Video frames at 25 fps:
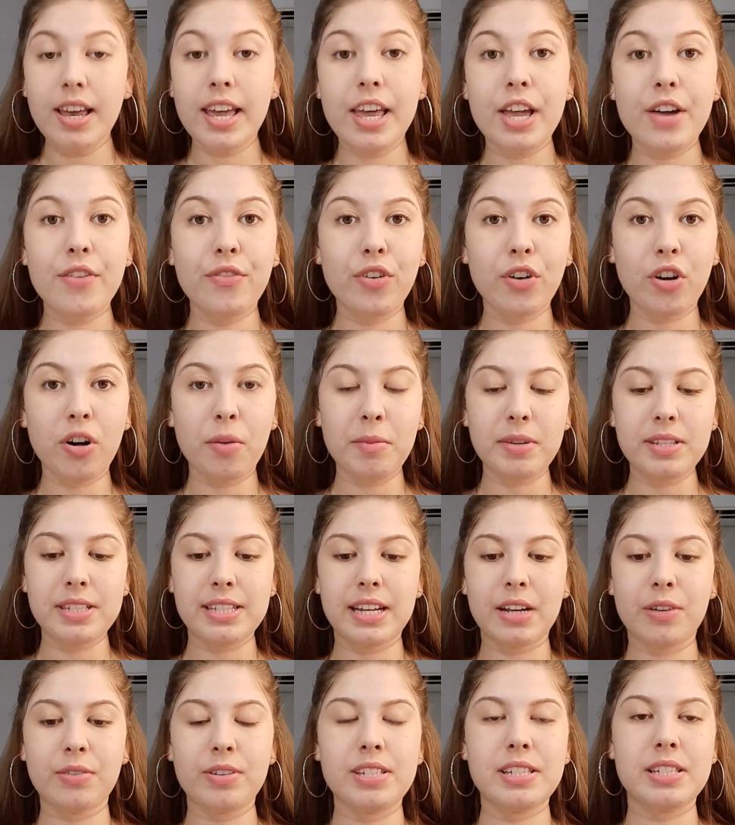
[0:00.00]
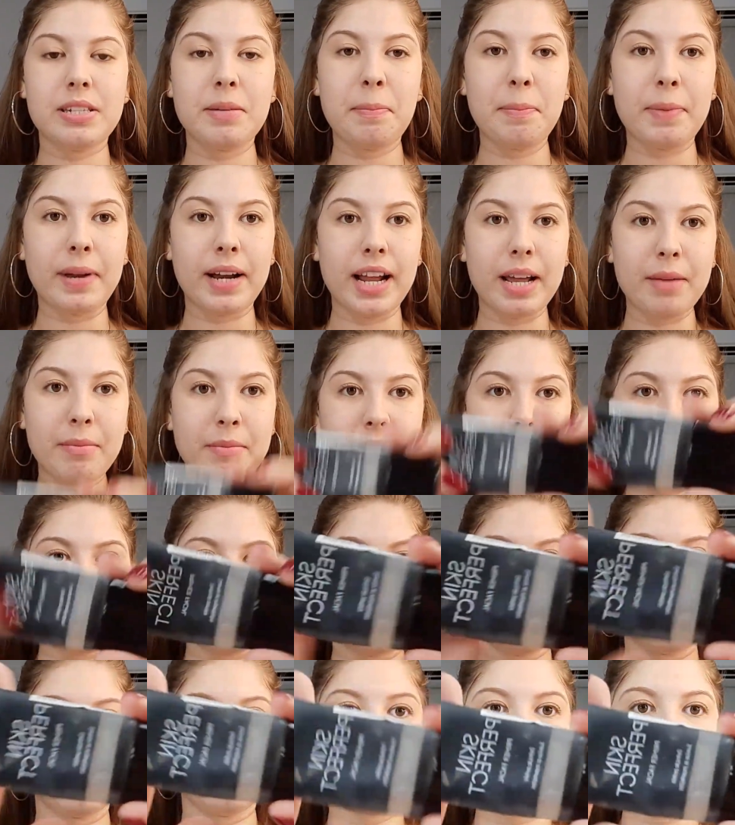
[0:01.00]
Eu vou começar com esse primer
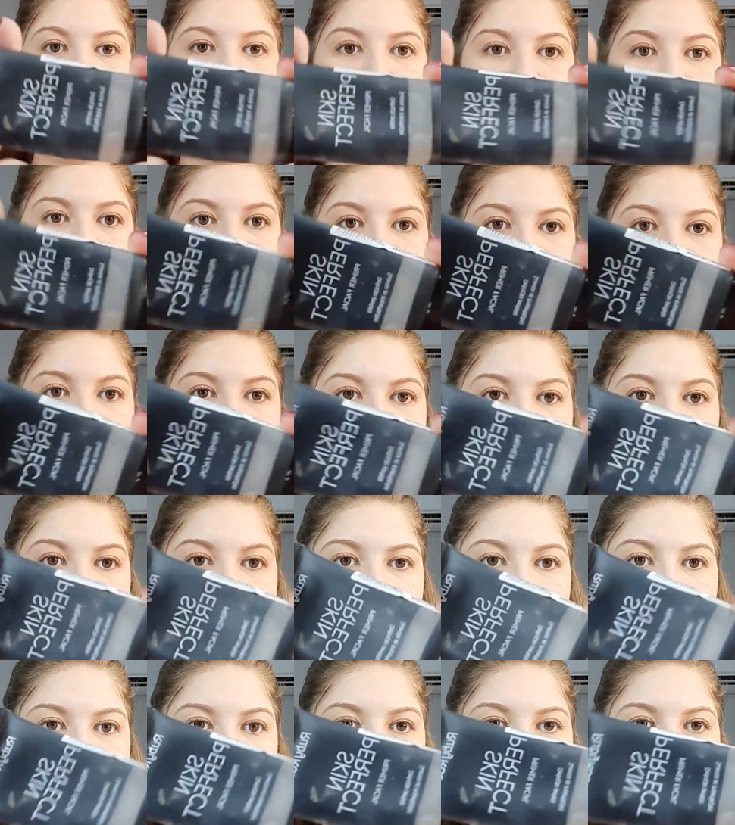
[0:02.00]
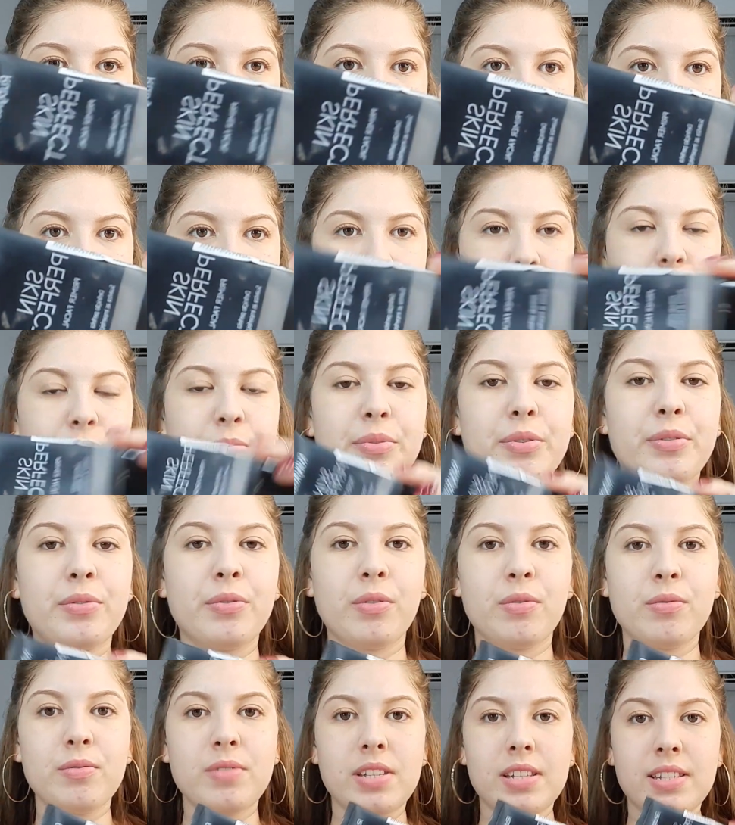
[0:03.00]
aqui, que é o Perfect Up da Ruby
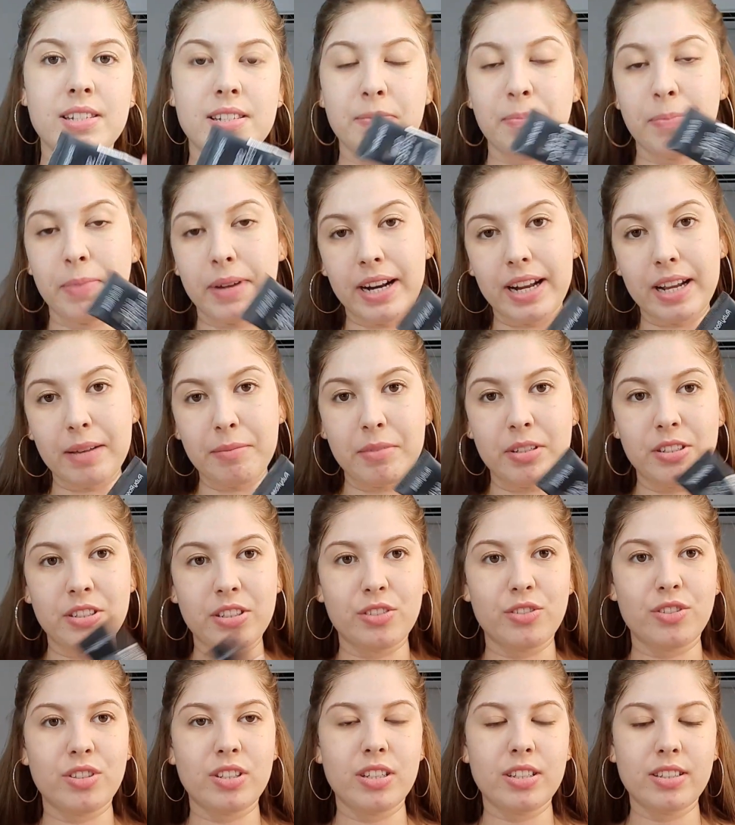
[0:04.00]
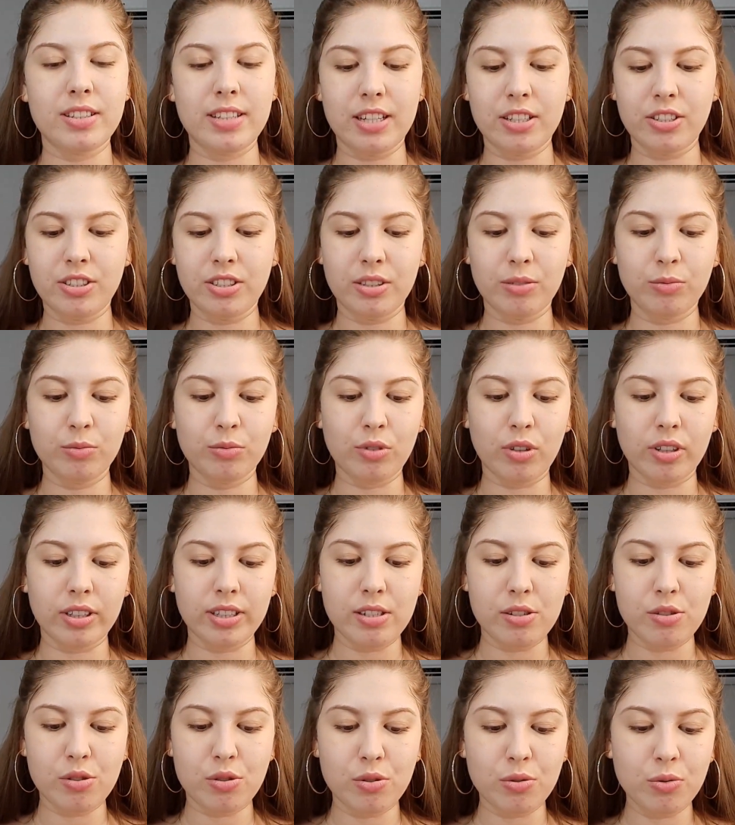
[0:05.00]
Rose. Esse primer, gente, ele deixa um
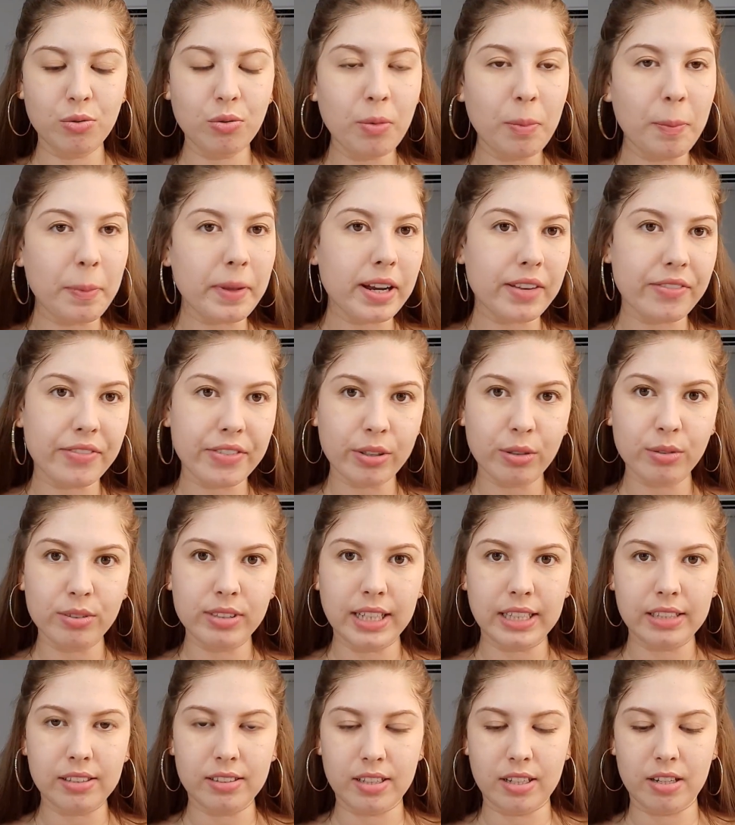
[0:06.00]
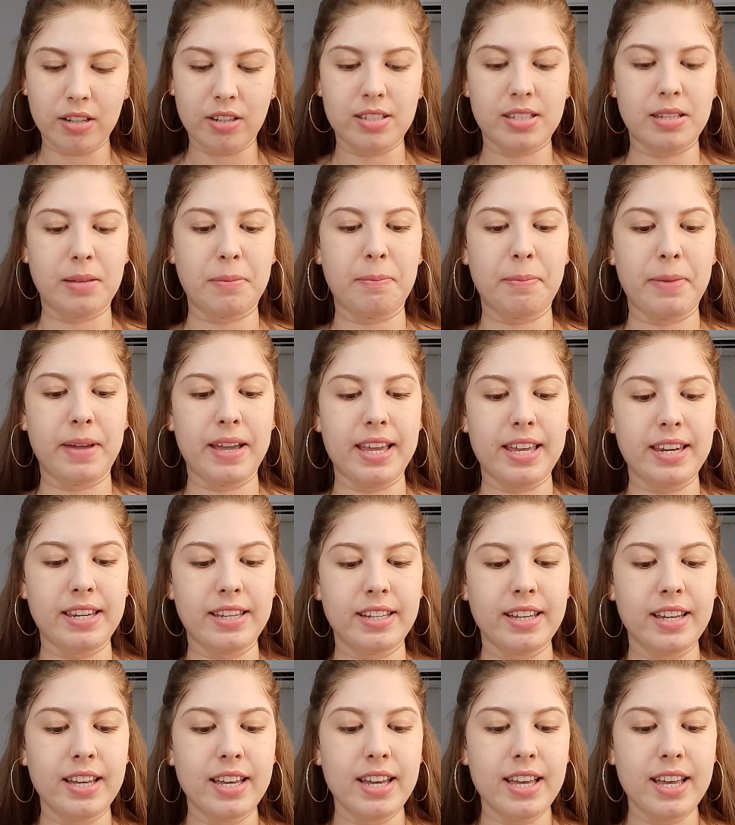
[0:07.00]
toque super aveludado na nossa
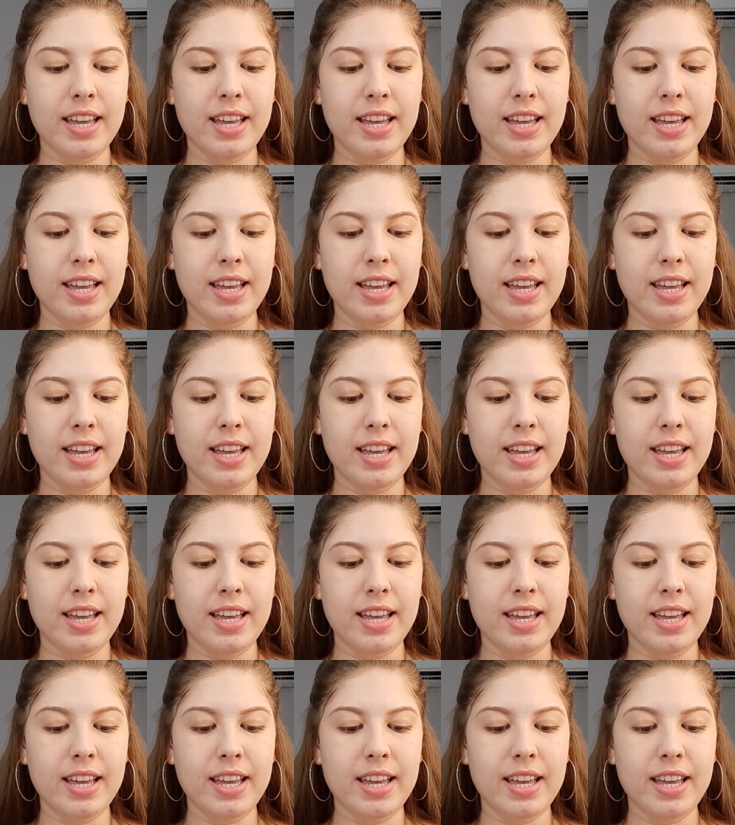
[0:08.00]
pele.